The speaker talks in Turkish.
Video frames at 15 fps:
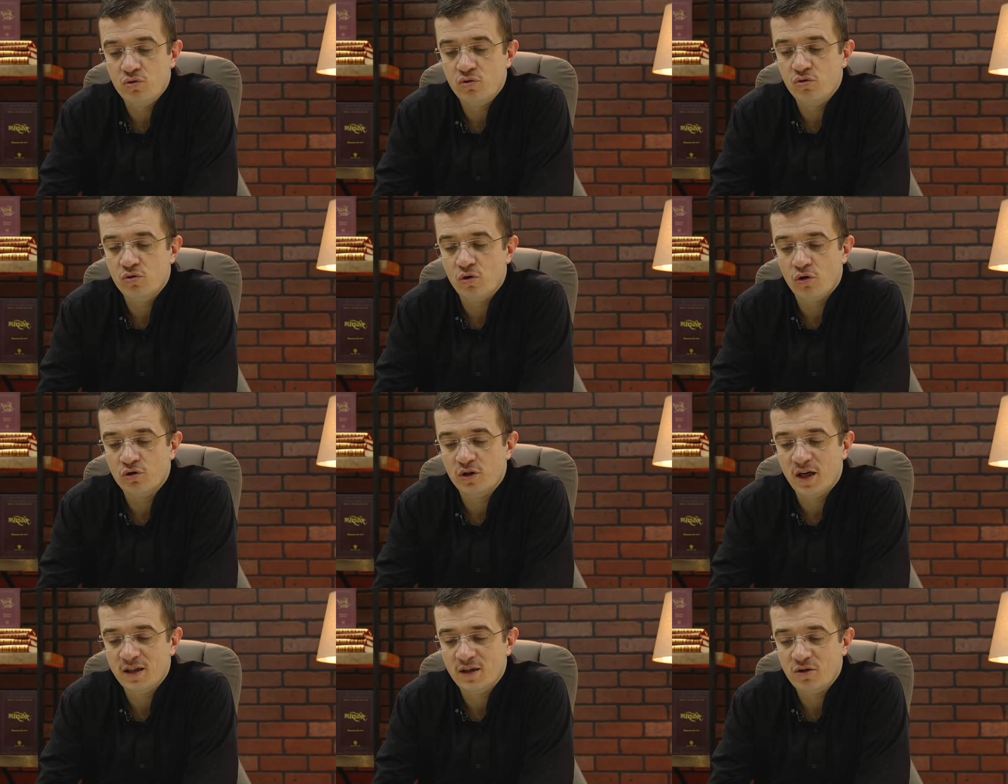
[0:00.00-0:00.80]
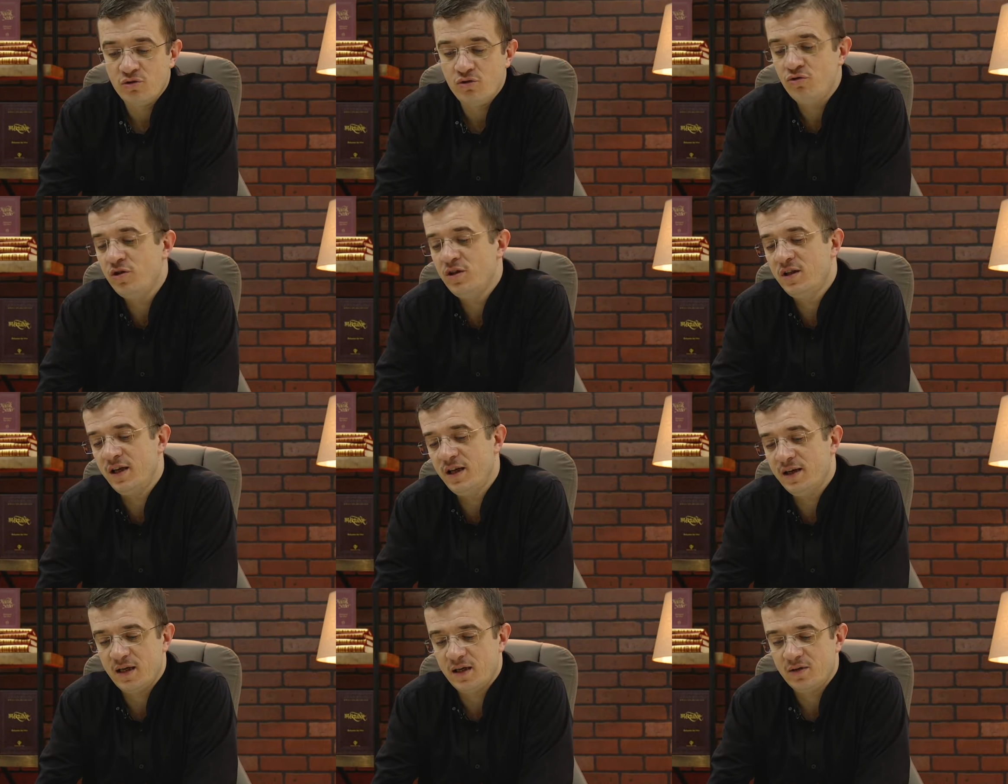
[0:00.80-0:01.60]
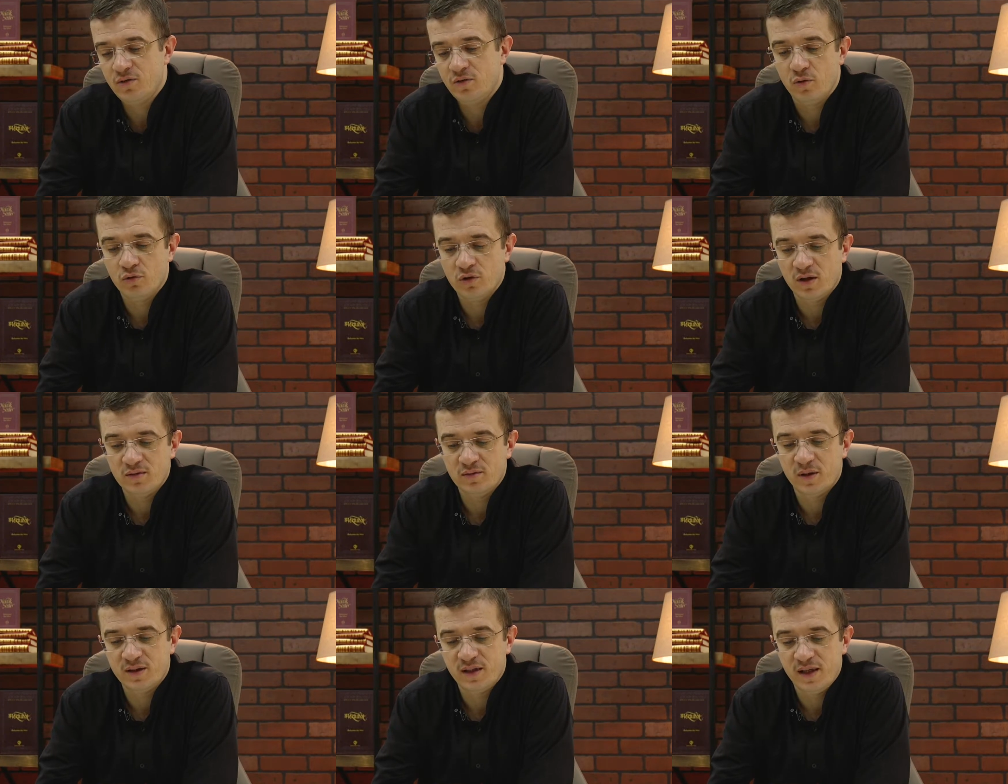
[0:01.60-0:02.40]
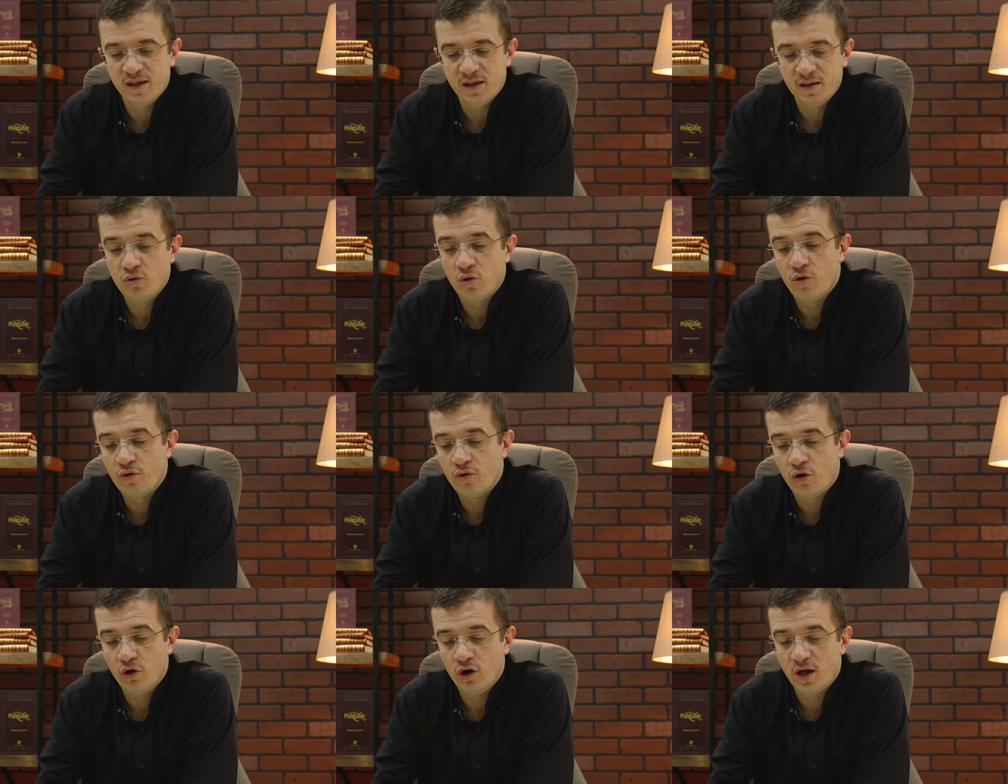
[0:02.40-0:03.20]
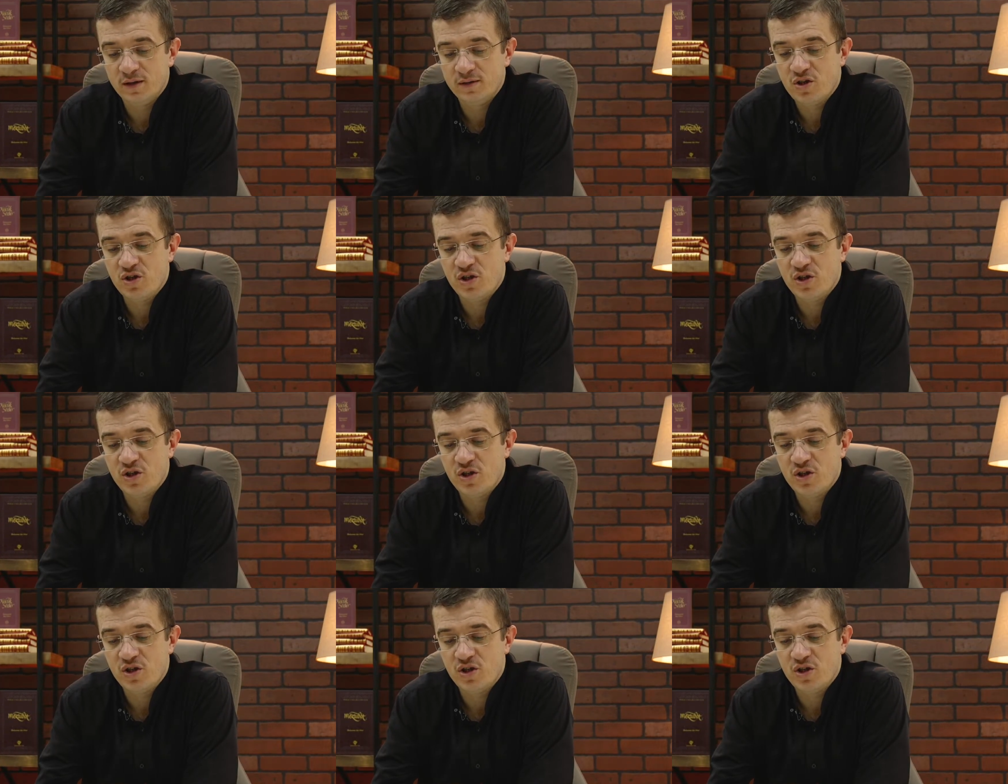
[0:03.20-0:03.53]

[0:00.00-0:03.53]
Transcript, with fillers: gün doğudan gün indiye yani doğudan batıya doğru olan